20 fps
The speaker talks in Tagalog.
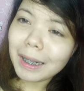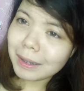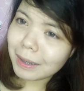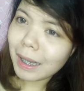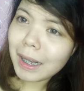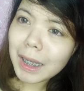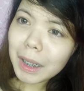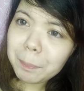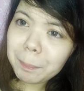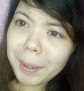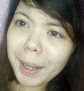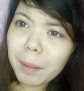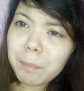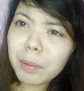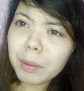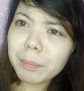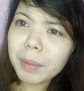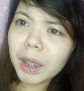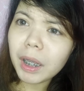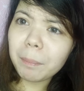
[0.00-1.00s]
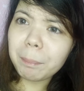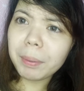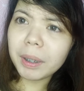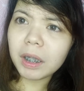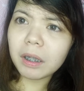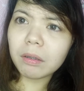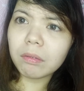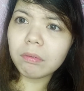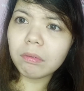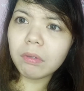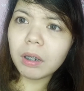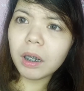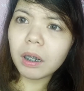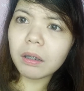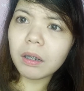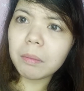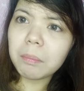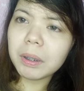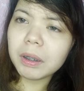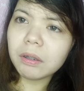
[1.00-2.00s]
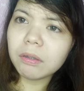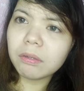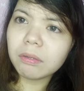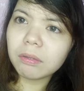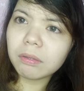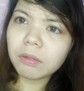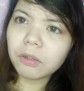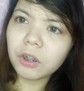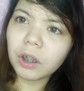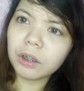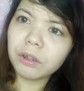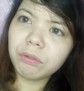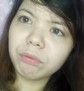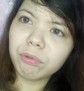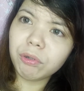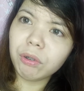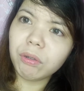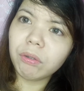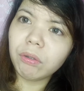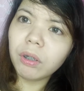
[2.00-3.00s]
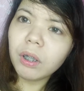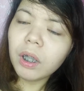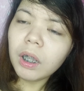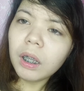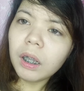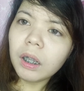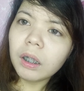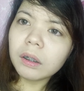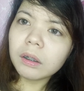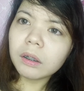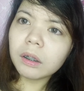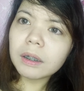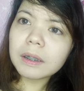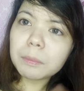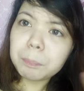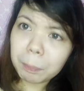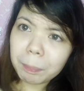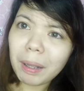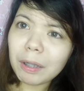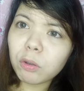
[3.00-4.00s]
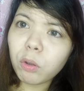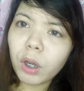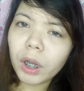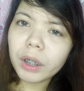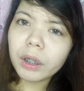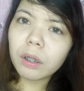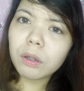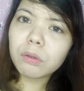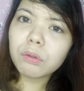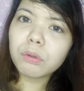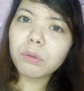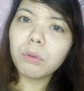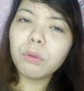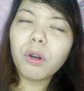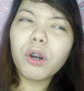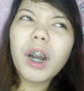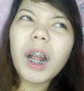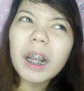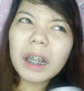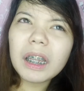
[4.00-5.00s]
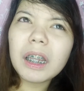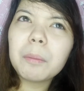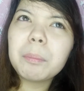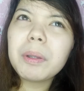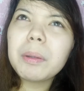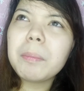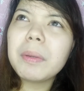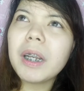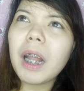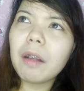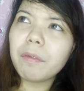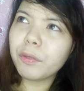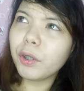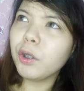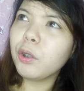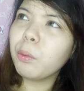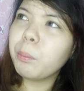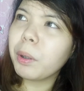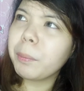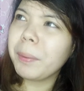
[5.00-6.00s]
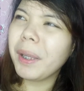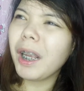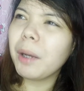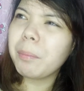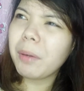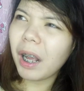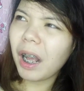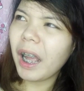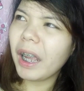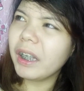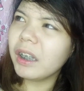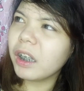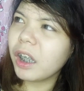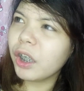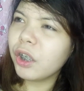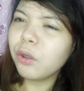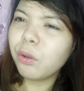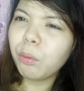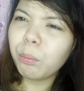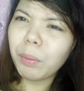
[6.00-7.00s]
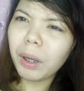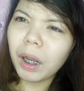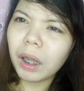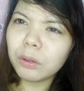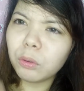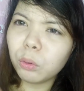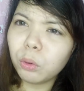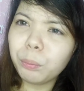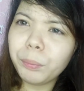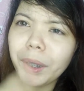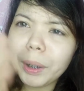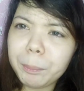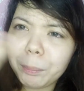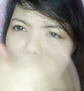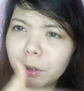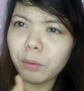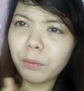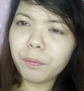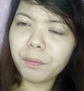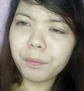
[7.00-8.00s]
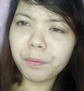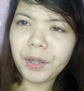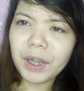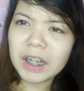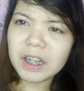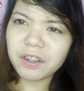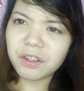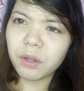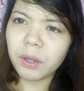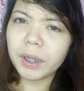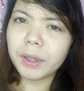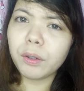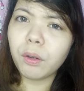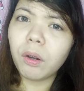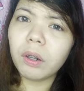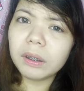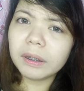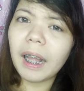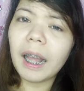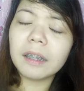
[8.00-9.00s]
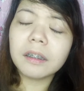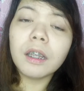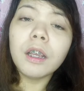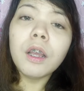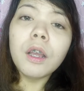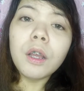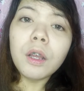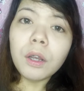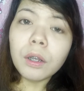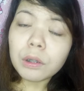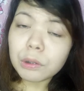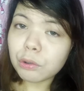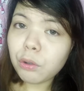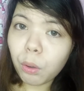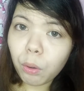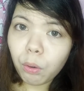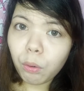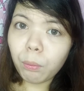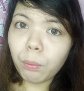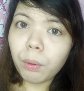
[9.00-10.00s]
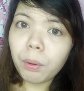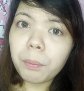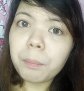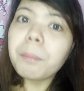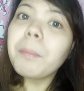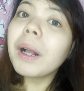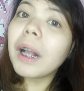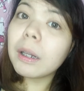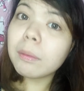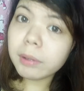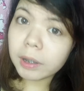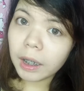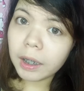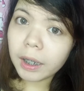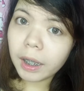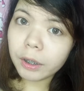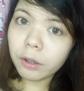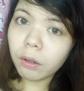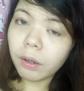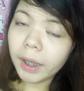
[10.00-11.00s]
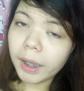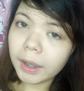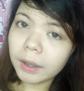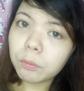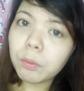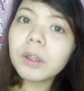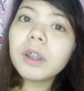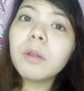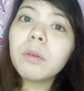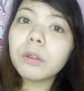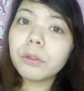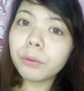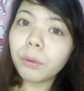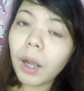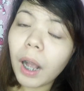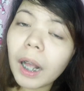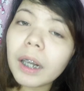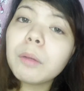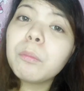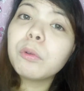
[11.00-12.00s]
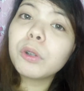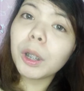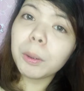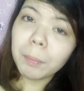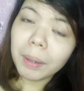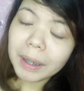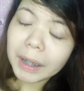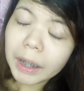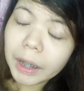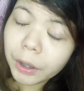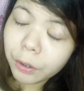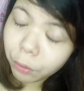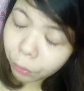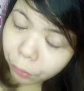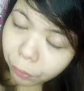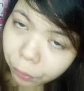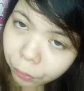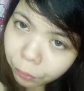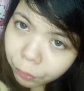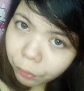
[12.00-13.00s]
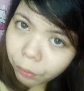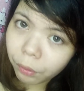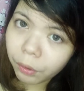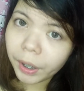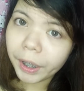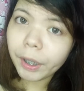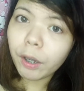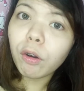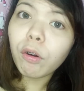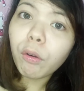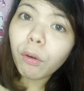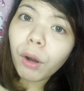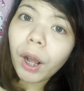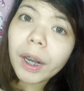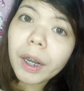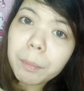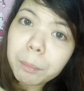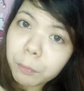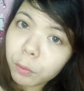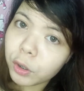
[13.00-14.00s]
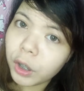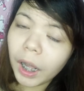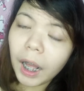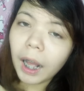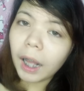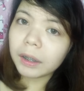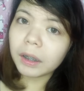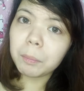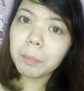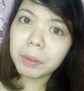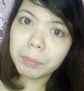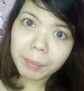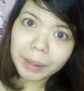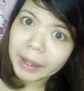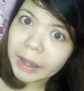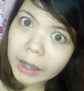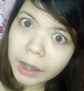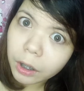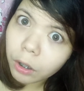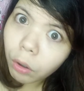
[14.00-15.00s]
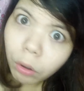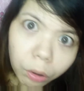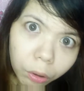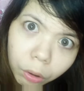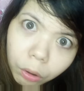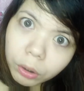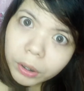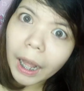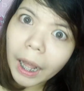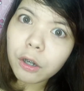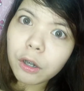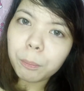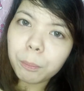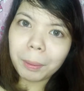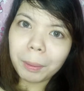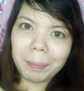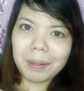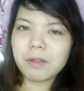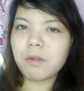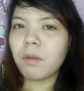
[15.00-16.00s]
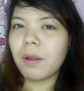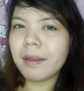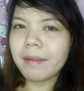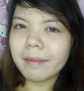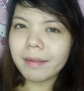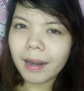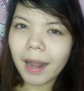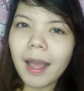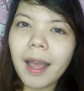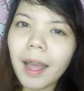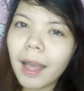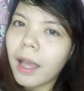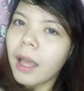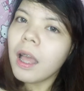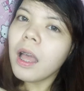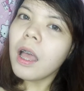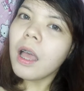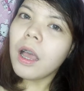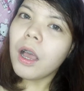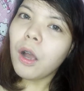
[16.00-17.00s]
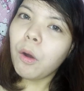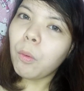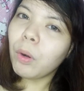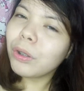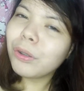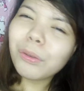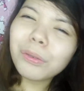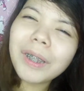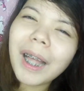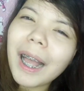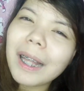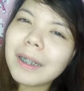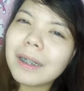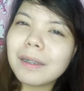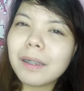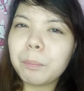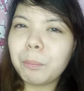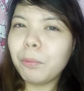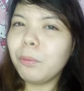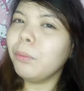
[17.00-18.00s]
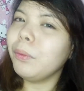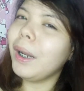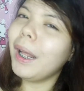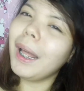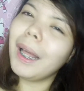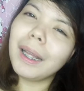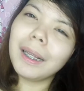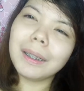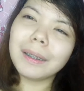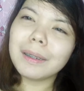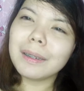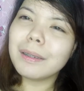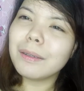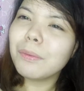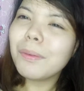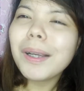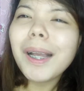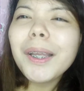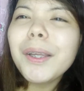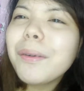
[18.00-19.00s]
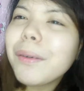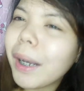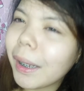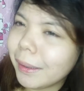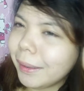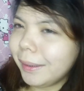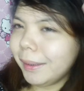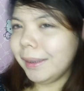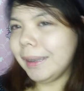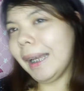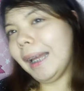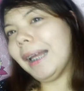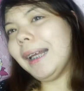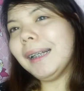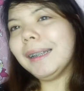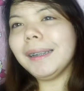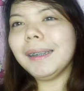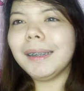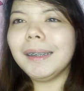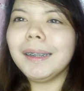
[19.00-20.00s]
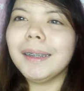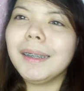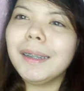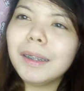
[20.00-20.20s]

Kasi ang hirap kayang mag-makeup pag walang laman yung chan niyo. Tapos, pasok kayo ng school. Or, ang hirap naman after yung mag-makeup, kakain kayo, madudumihan yung face niyo and all that. So, mag-almusal kayo. And, huwag na huwag niyong kakalimutang maligo. Okay? Oo, alam ko nakakatamad maligo. Lalo pag pasukan na. Huwag niyong daanin sa punas. Huwag kayong ganyan.